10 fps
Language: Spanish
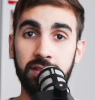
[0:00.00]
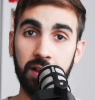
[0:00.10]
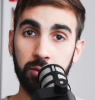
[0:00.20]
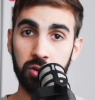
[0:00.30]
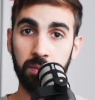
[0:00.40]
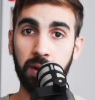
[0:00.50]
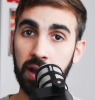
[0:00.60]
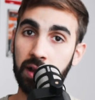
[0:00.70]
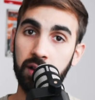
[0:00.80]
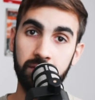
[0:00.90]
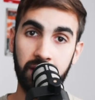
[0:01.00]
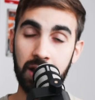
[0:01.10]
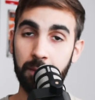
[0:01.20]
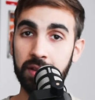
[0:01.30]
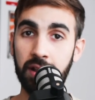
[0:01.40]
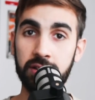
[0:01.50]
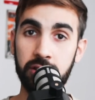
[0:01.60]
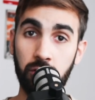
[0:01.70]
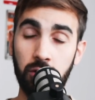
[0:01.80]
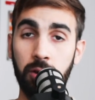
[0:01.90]
es el que uso para generalmente casi
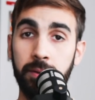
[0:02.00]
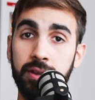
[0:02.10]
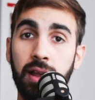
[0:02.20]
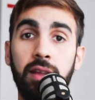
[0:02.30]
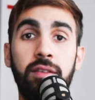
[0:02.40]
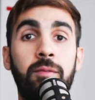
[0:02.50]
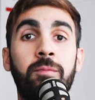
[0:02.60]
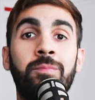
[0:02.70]
todos los comerciales.